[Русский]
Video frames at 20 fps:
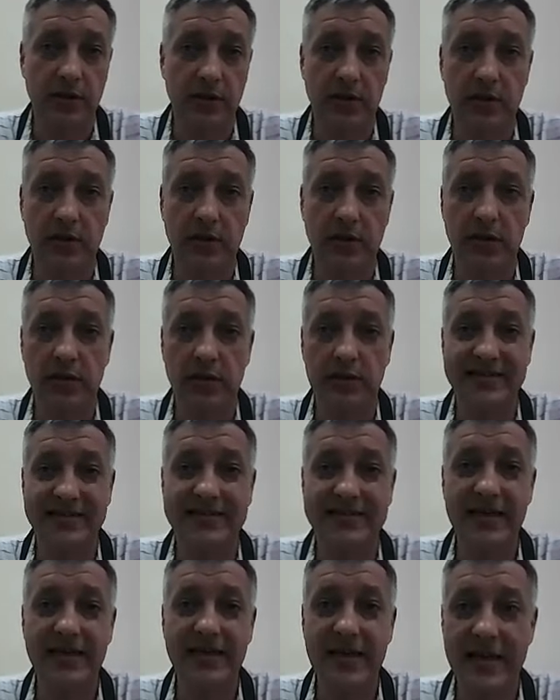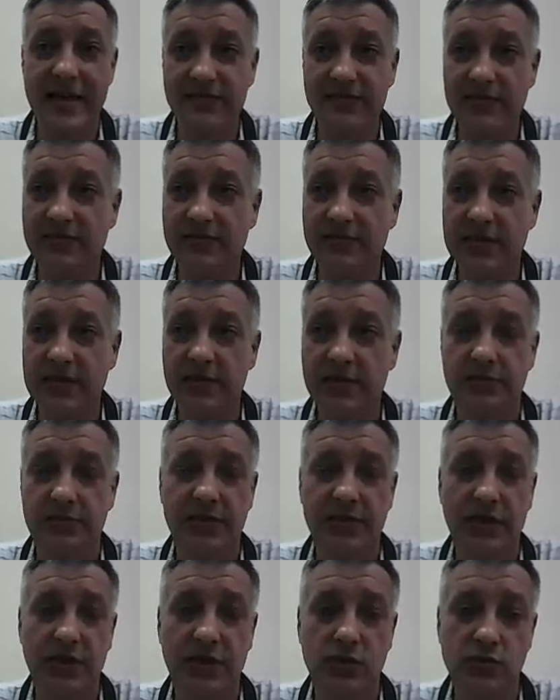А, заявки все
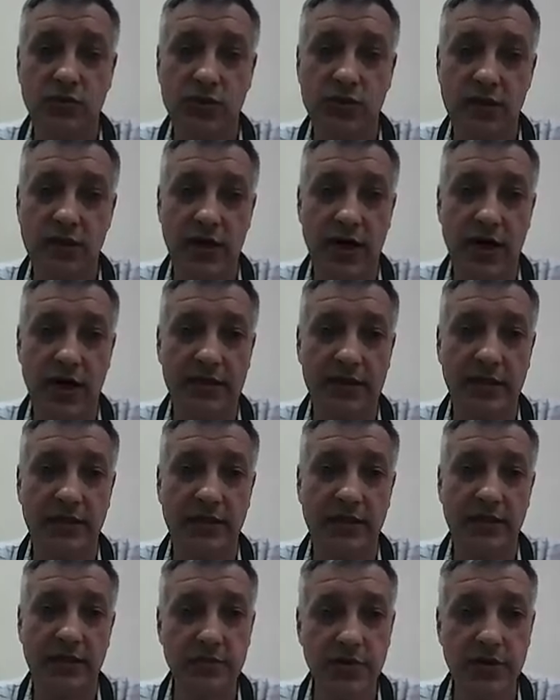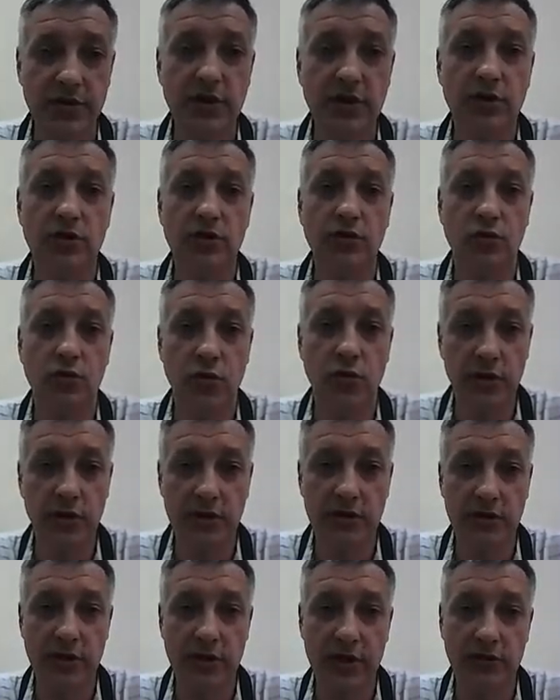подаются от имени
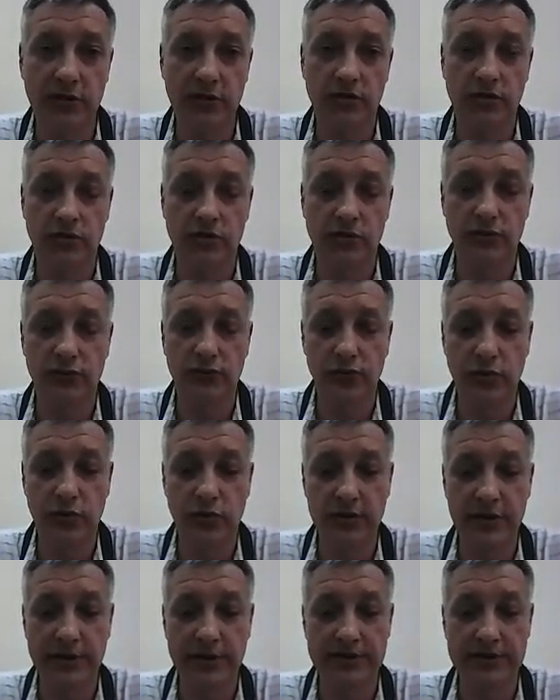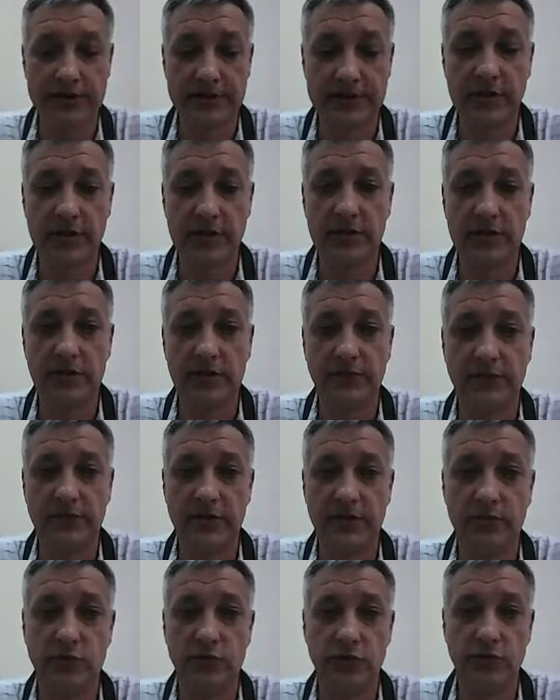региона, да, то есть у фонда содействия
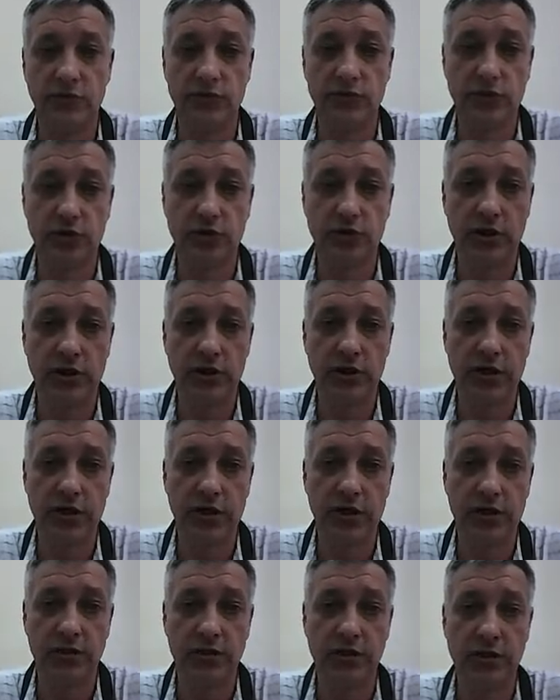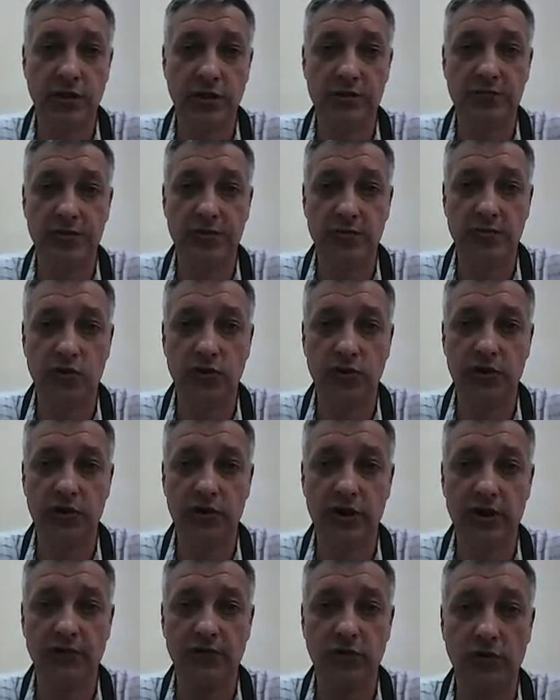реформированию ЖКХ есть прямой
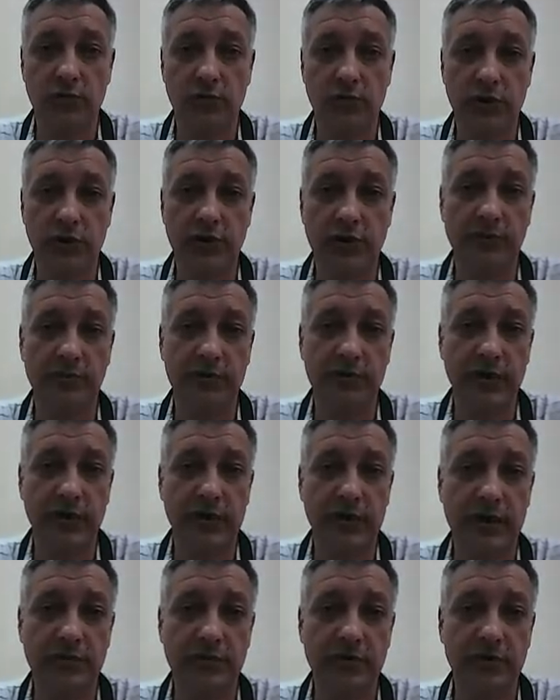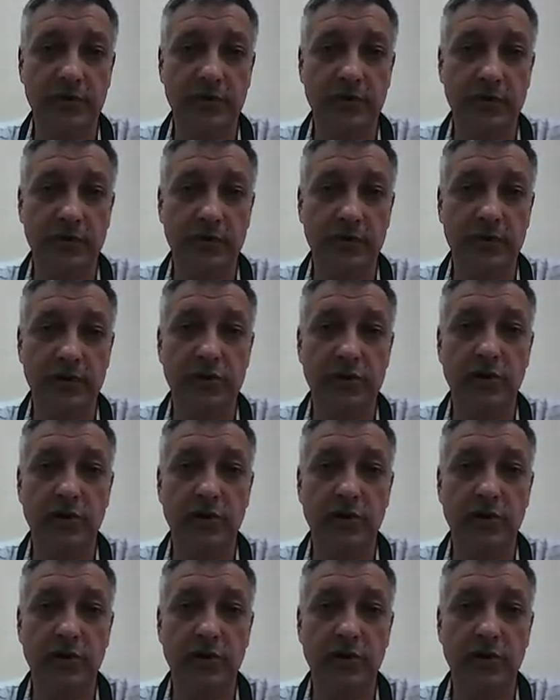договор по этой программе а, с